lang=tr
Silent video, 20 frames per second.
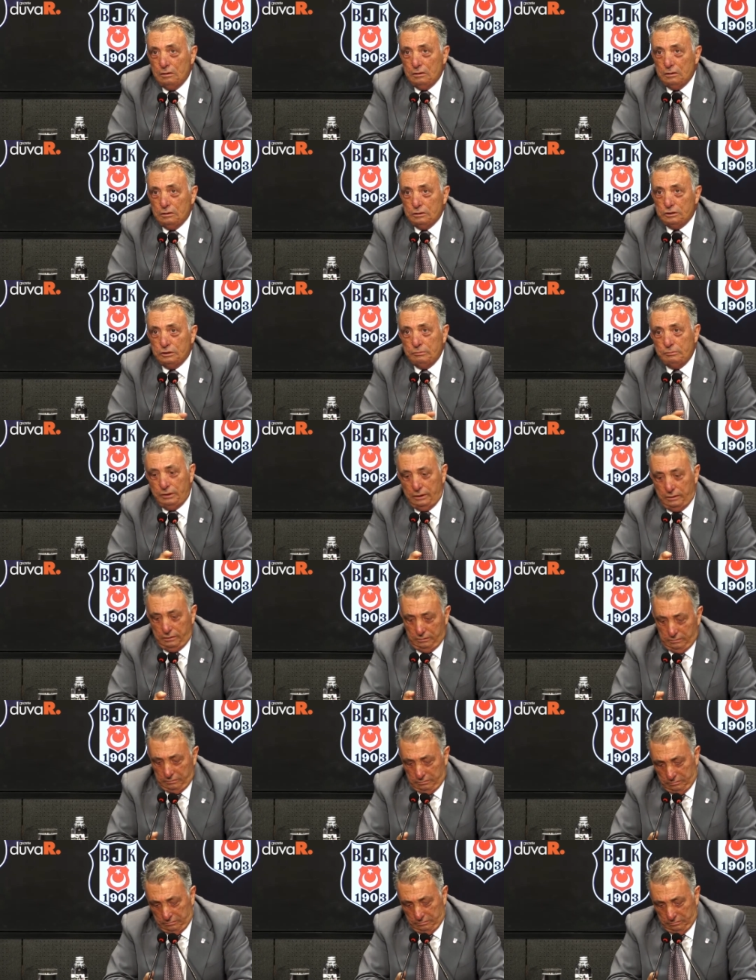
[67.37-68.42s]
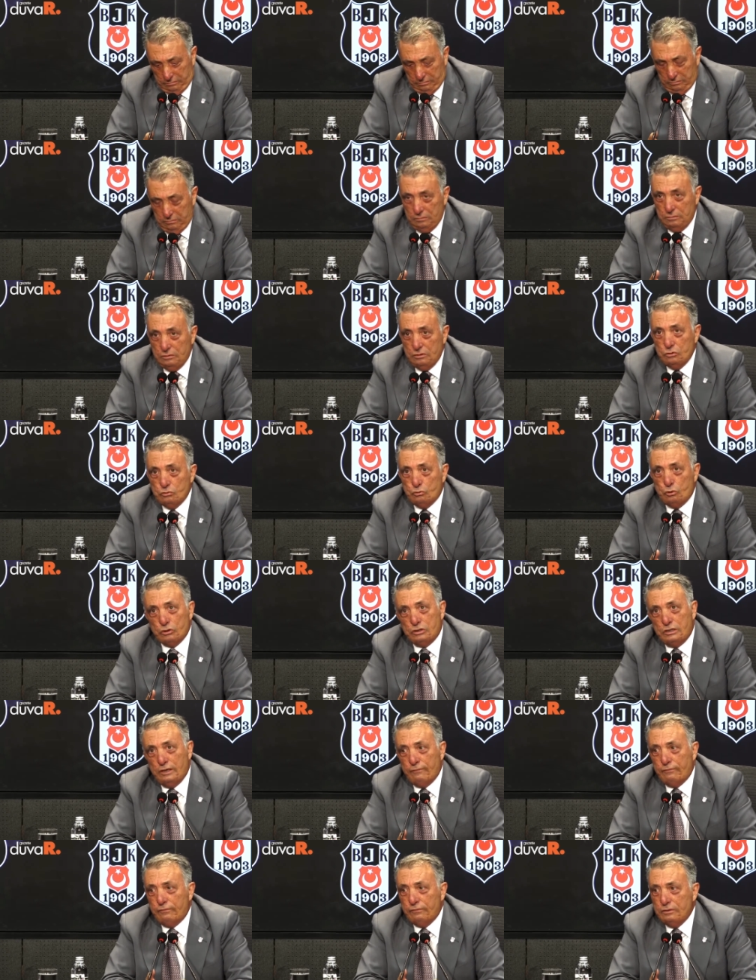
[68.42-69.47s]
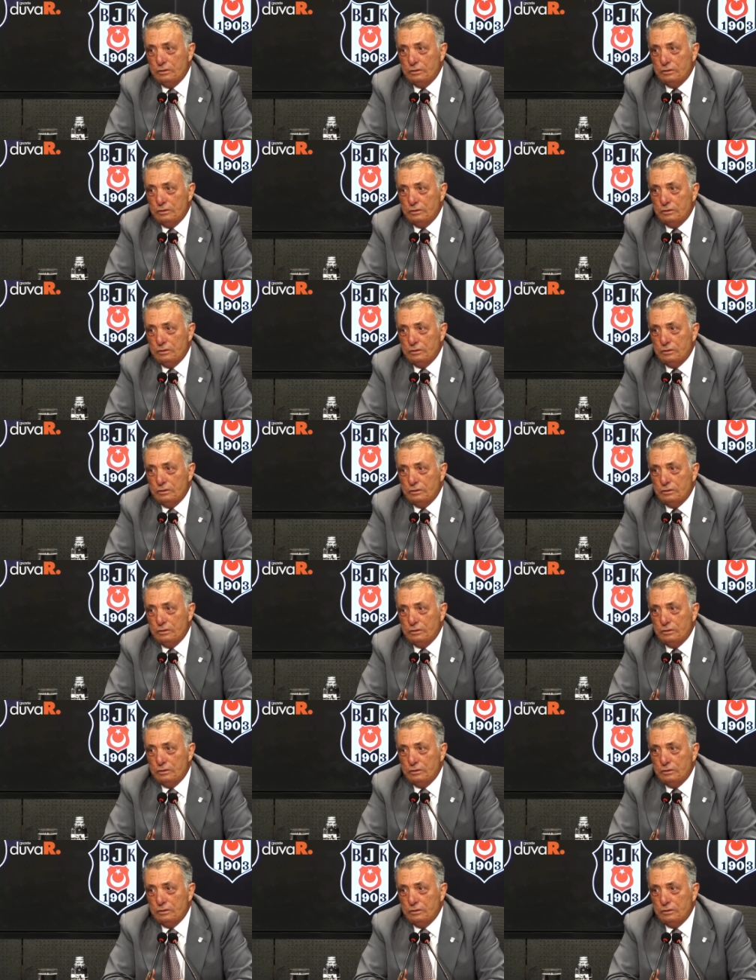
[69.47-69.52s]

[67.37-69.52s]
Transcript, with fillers: Şimdi Joseph